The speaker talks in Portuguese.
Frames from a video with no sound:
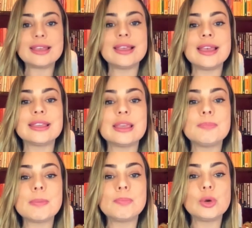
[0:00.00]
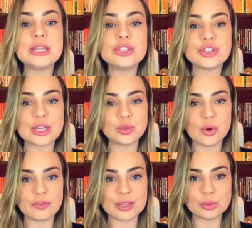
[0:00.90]
e a equipe política do
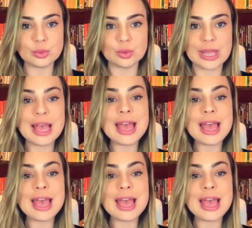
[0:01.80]
governo Lula.